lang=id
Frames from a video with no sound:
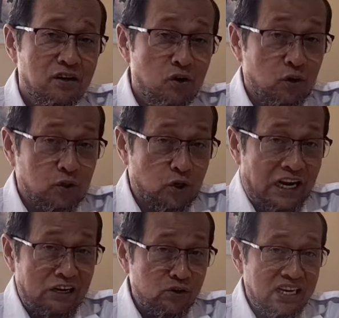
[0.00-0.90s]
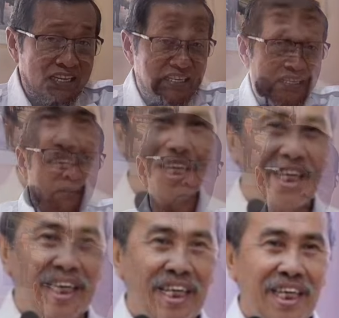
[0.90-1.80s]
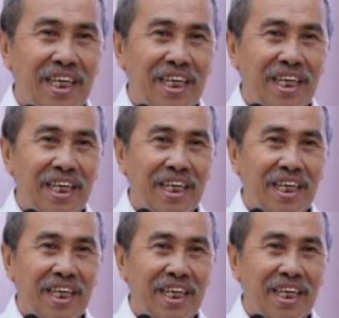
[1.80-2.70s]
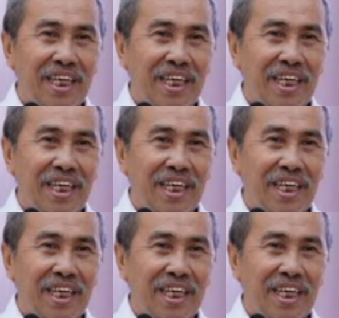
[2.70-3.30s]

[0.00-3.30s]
Dr. Andus Haji Samsuar MSI